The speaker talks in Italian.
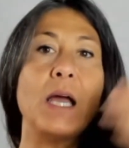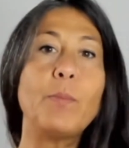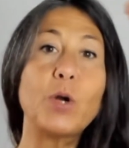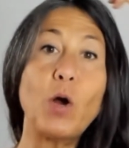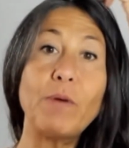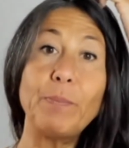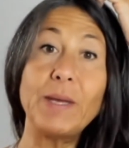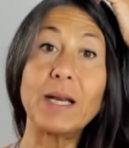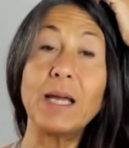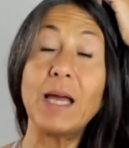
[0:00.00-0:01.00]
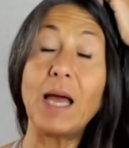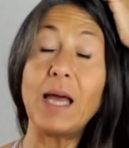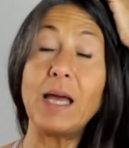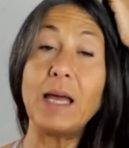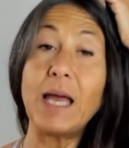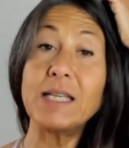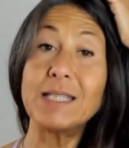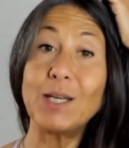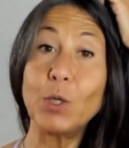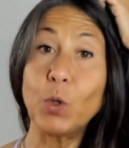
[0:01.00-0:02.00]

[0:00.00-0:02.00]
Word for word: prova per eh, essere